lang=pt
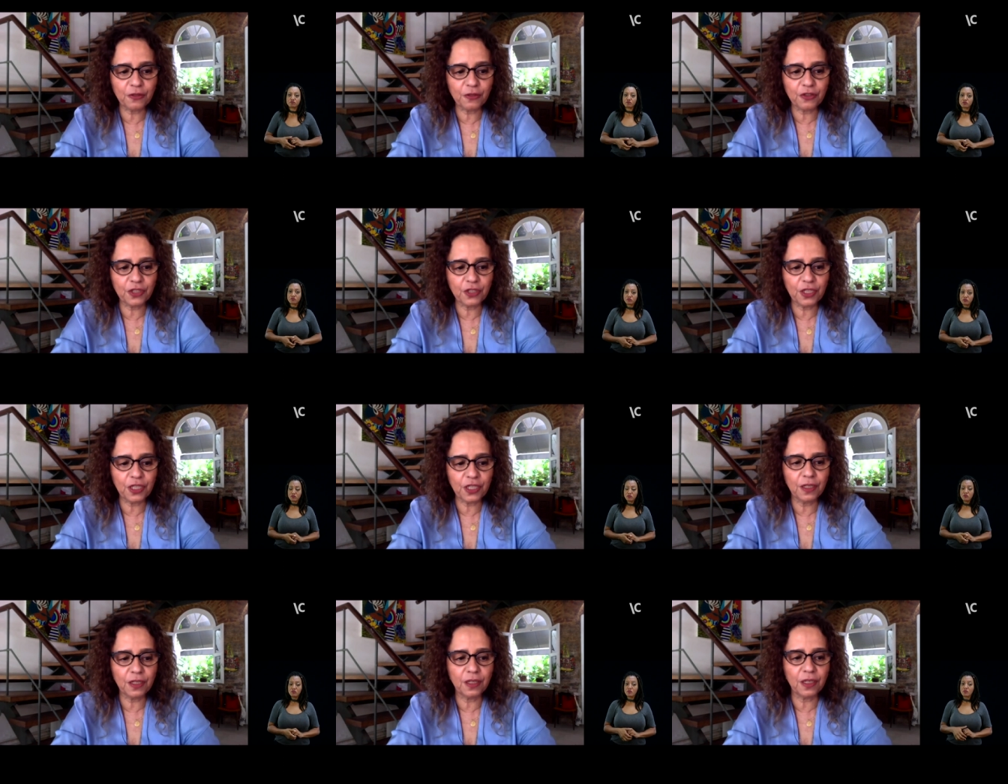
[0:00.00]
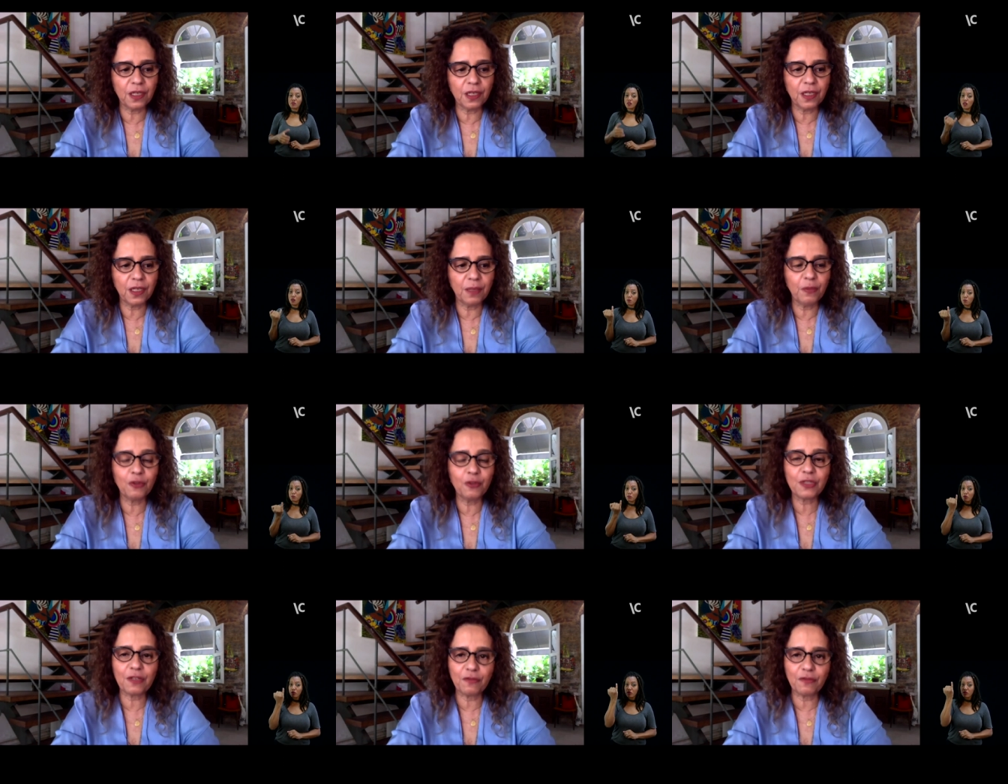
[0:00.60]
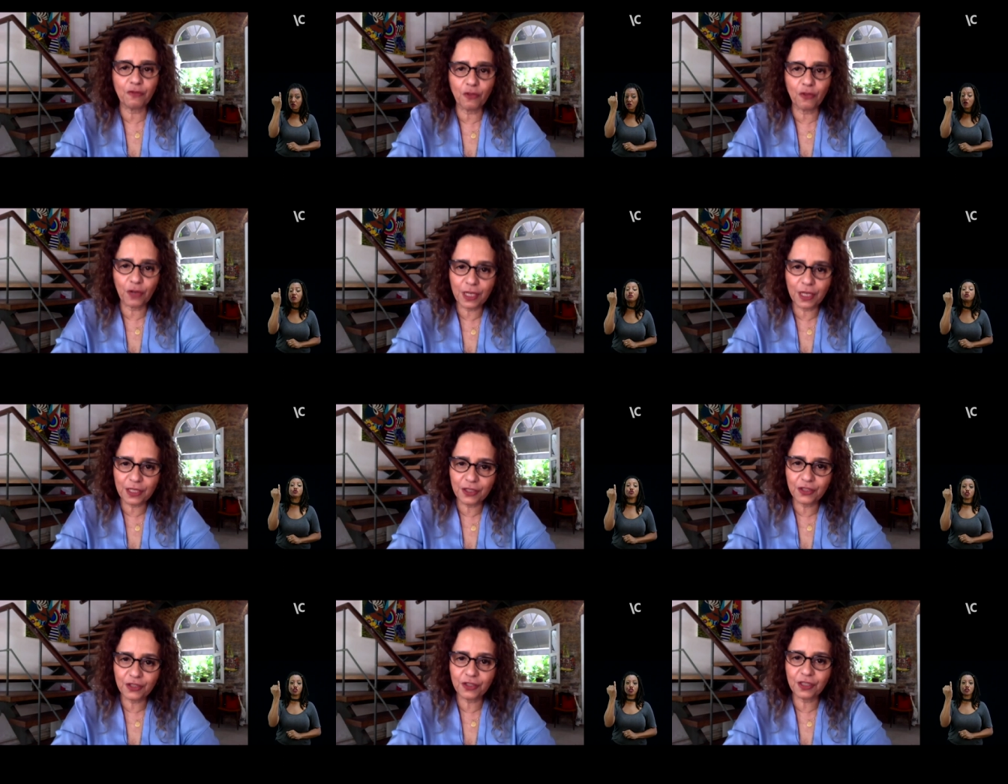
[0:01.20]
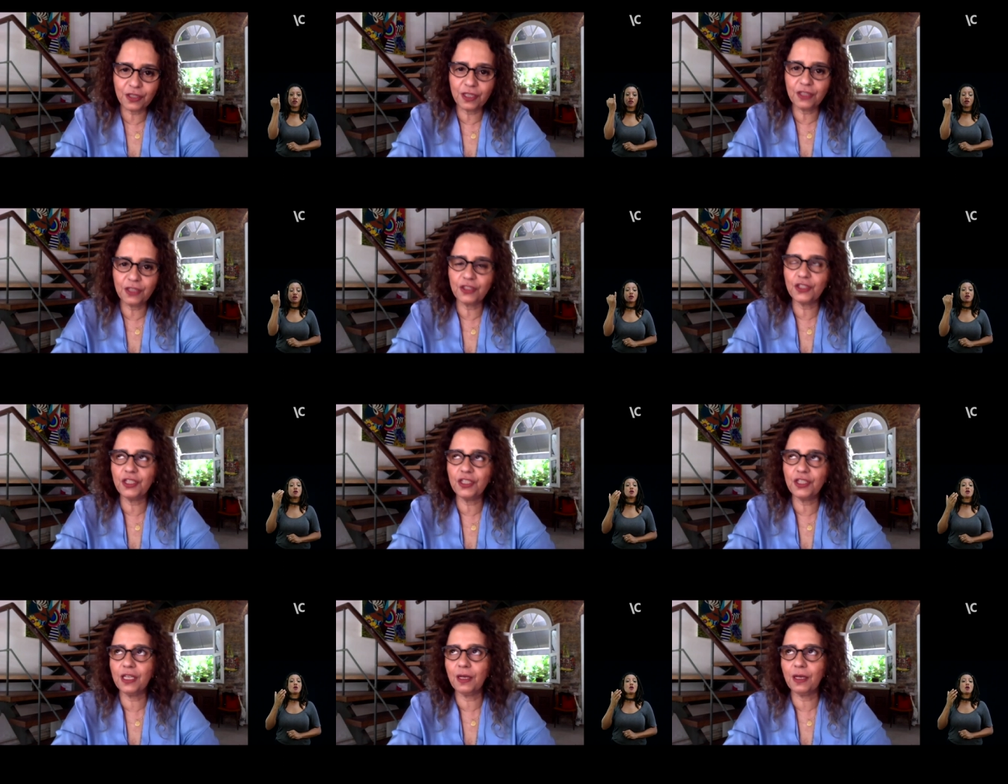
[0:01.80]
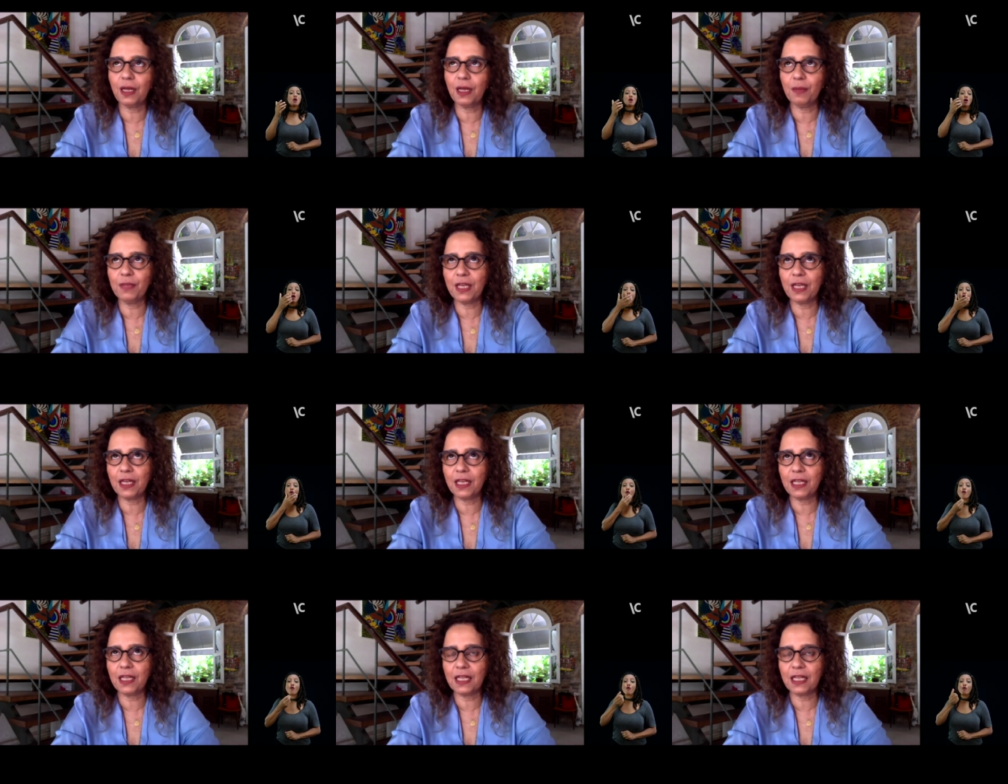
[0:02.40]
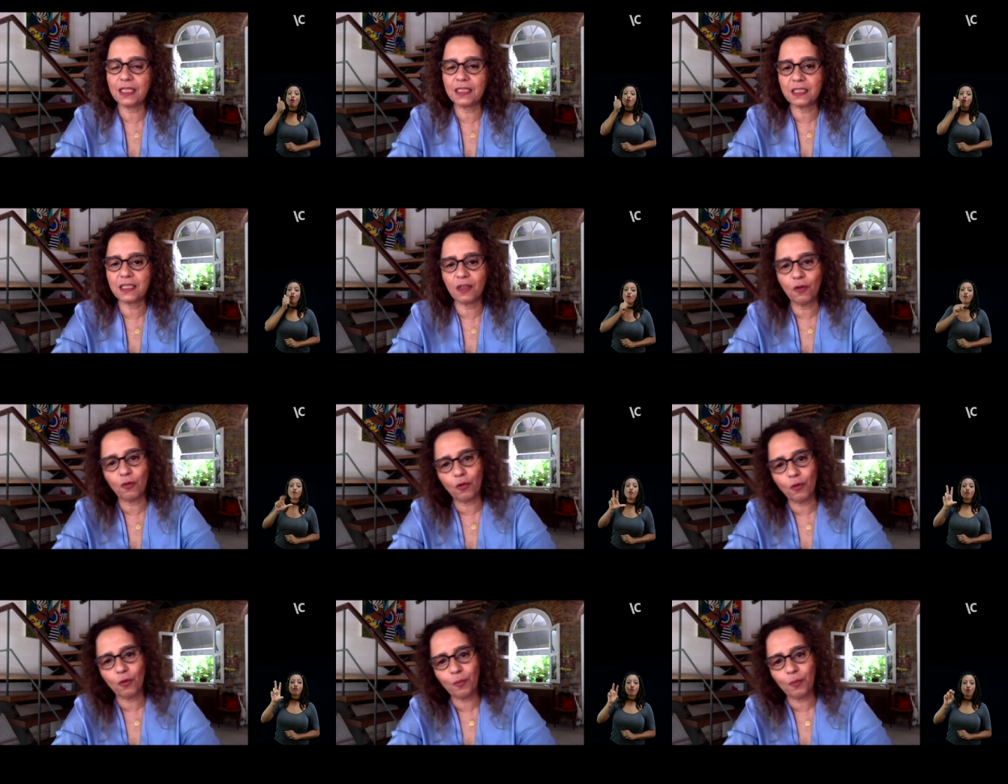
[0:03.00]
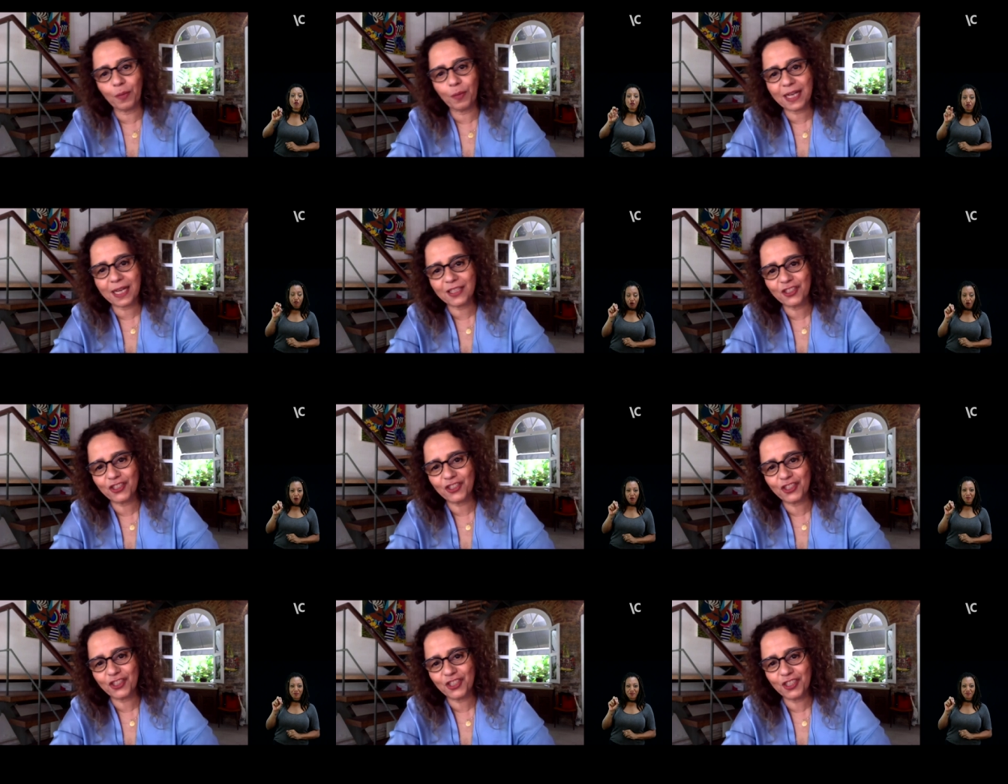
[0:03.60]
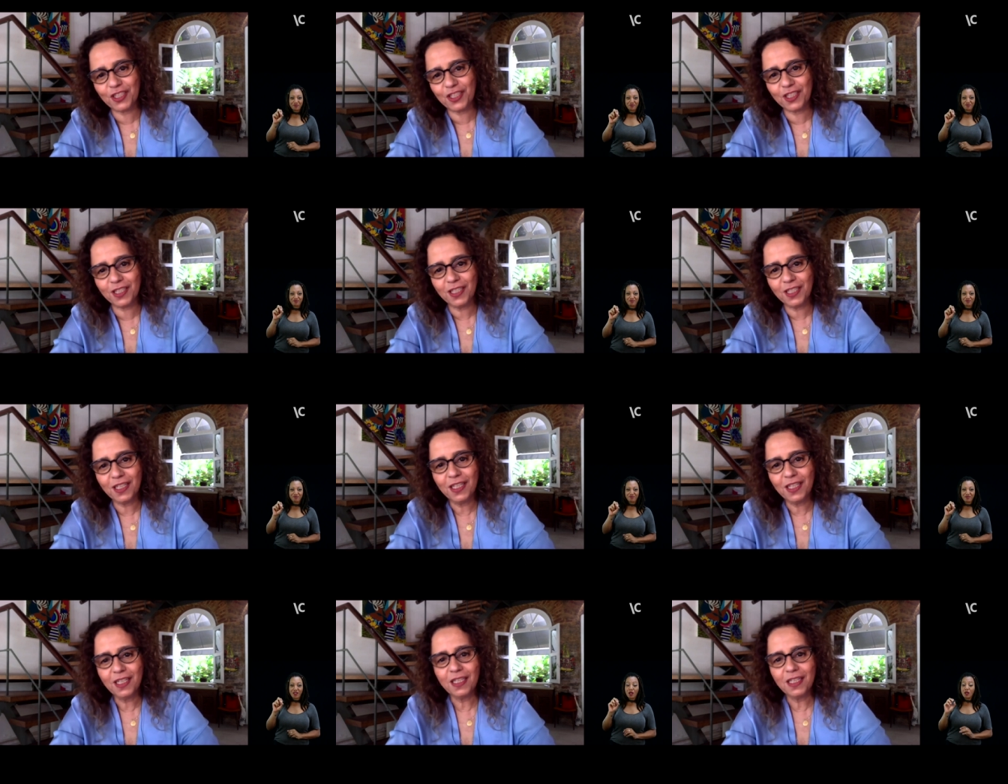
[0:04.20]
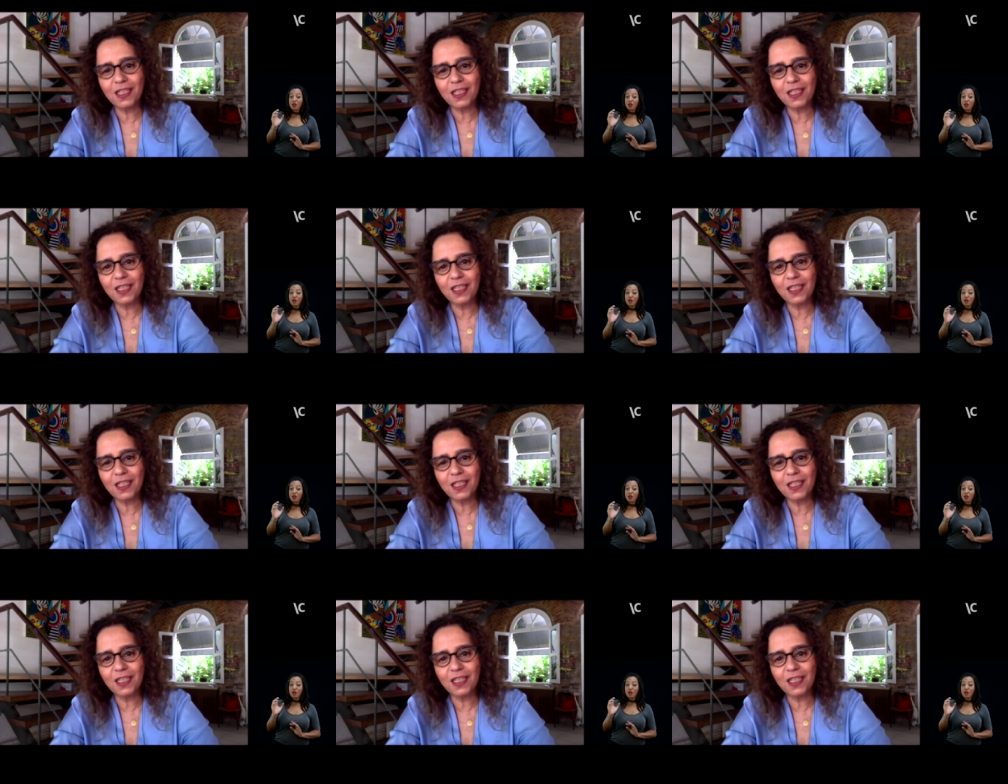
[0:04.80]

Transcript: eu tinha uh, meus avós e tinha a minha relação com o Paraty,